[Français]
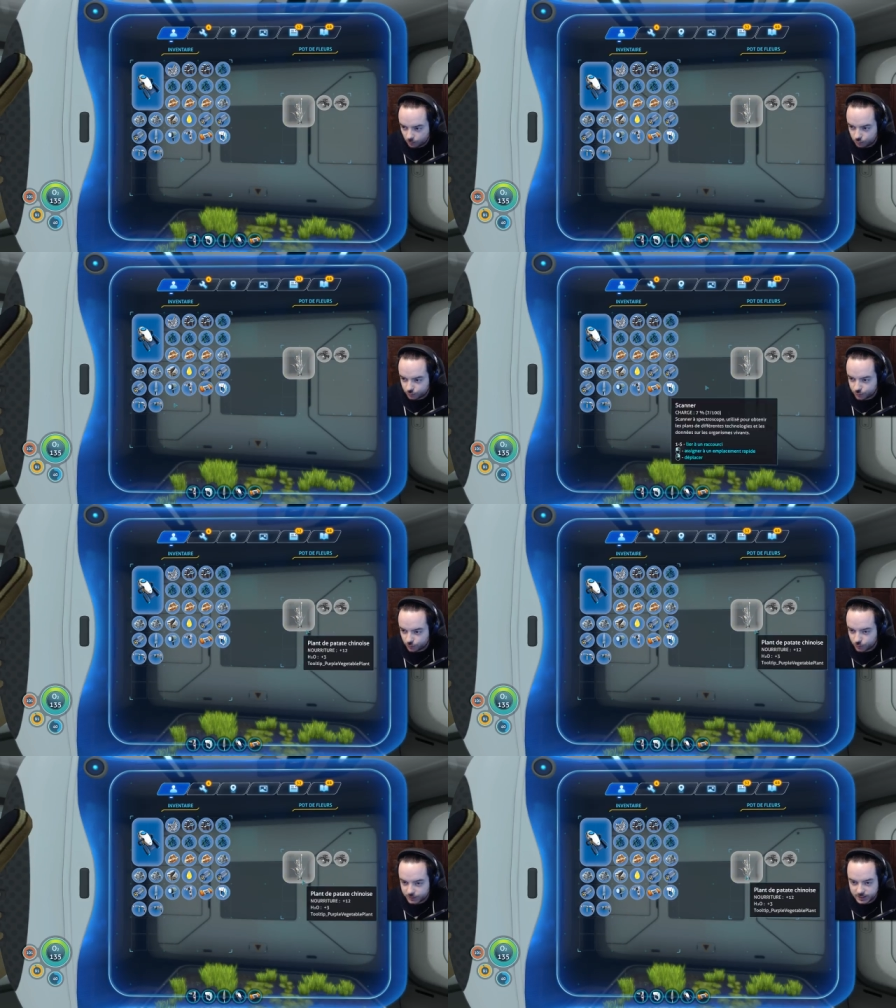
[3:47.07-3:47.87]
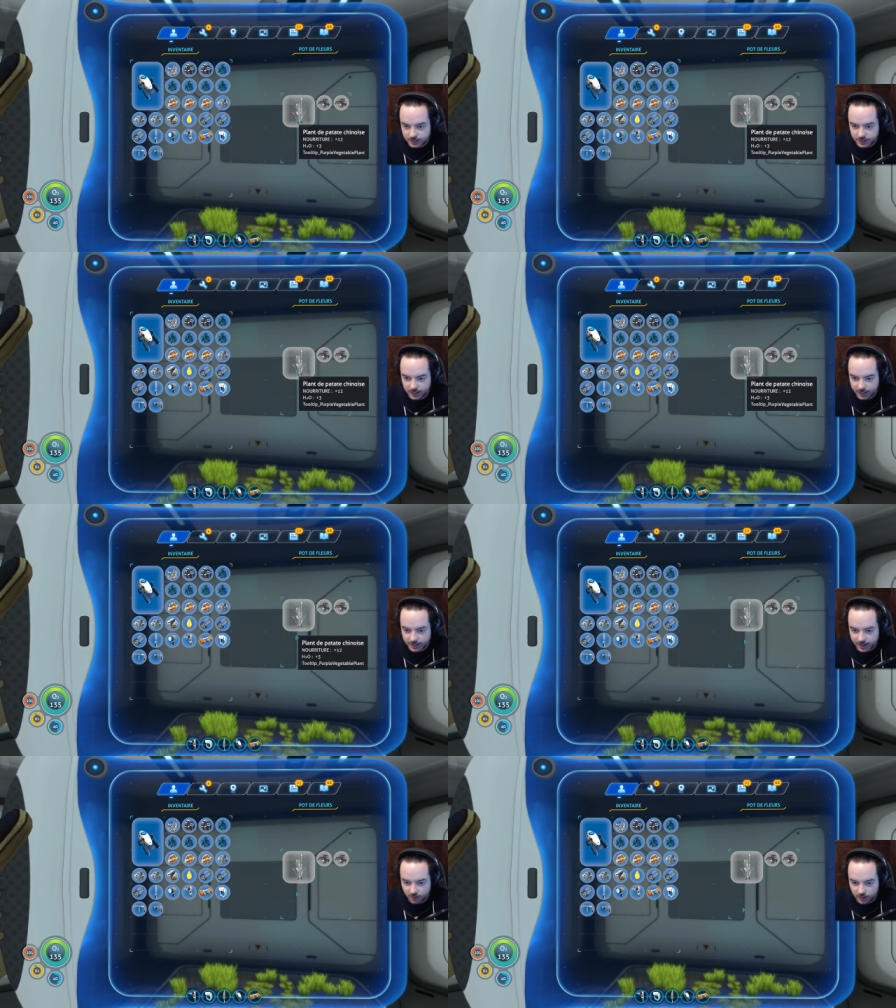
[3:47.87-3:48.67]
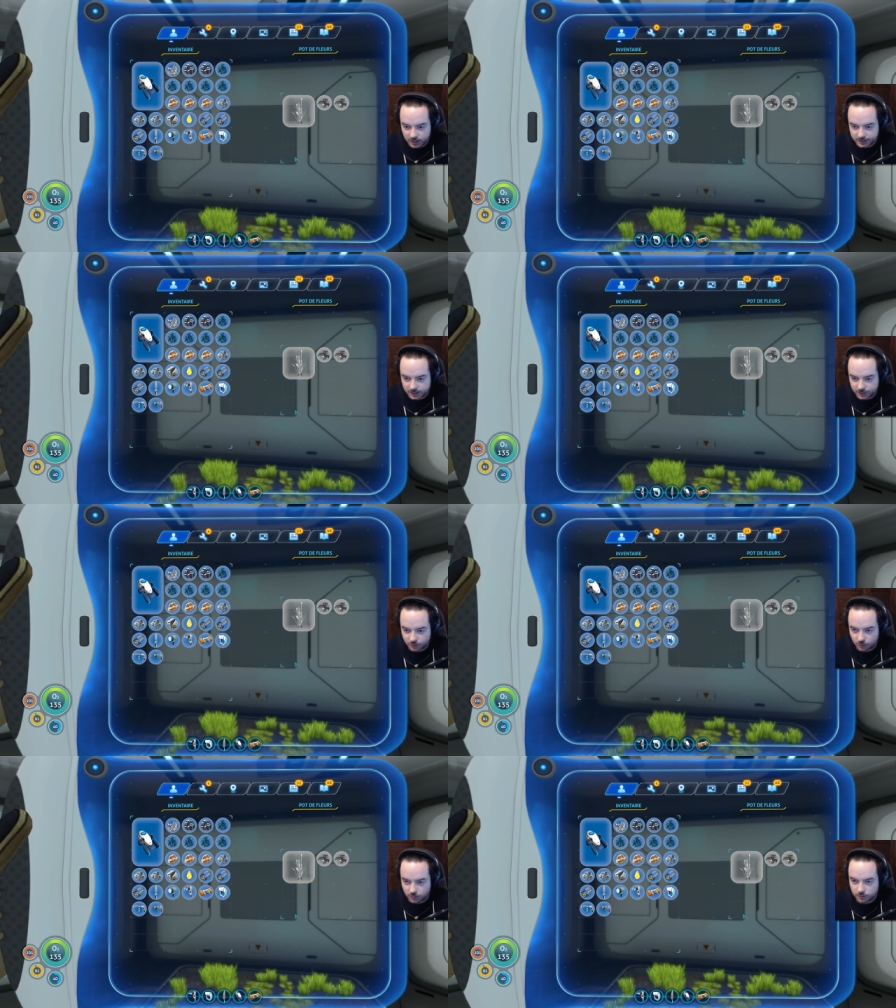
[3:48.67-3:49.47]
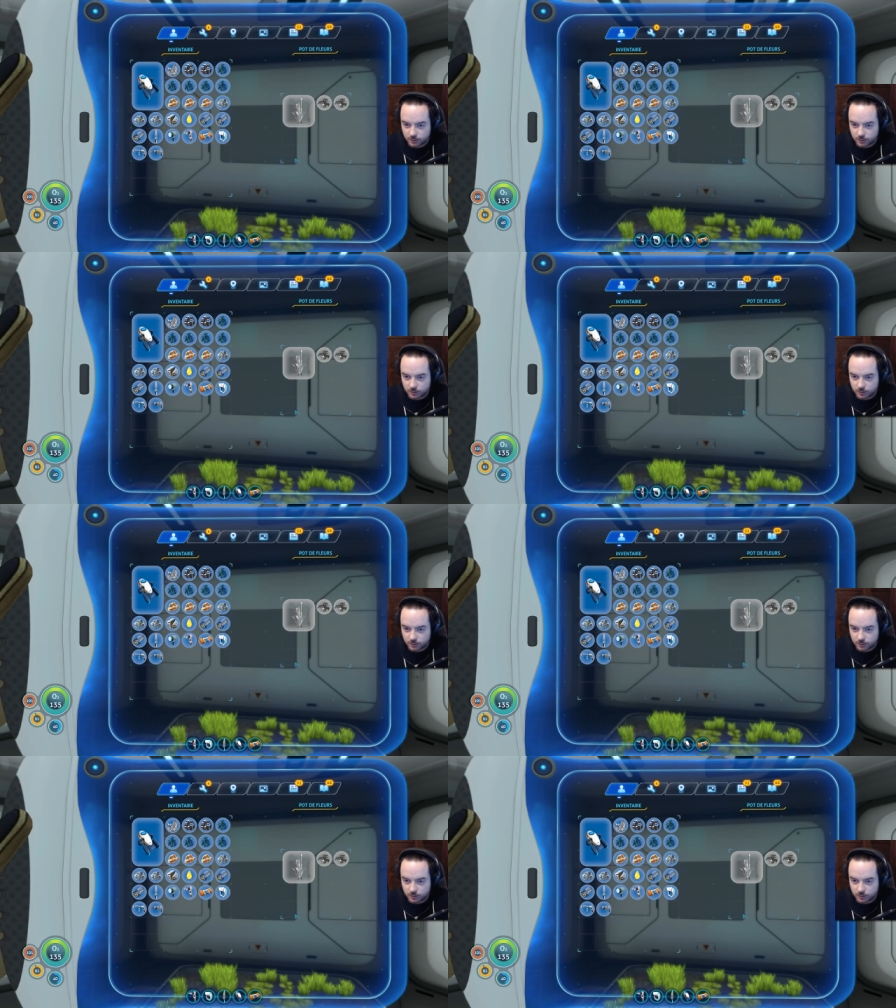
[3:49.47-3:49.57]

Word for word: Plus deux petits derrière. On va laisser le temps